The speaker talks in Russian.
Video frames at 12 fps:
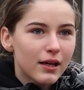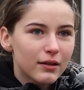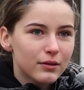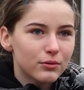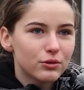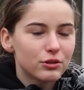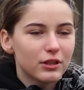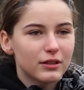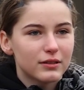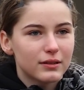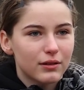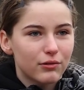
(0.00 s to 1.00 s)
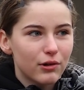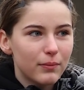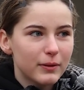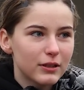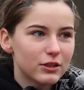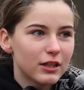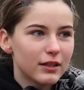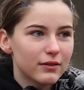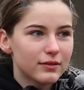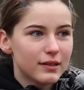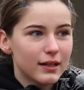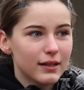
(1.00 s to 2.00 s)
потому что сейчас такое
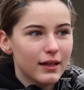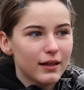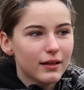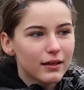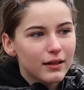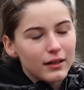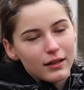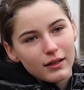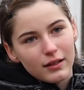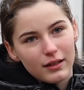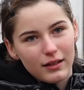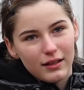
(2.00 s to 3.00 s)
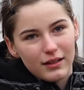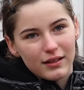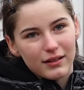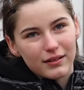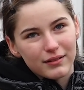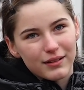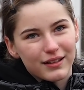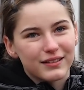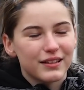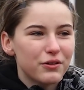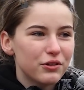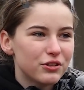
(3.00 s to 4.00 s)
положение в стране, и
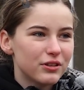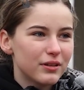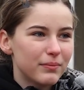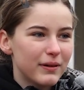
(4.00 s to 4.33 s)
как-то не очень до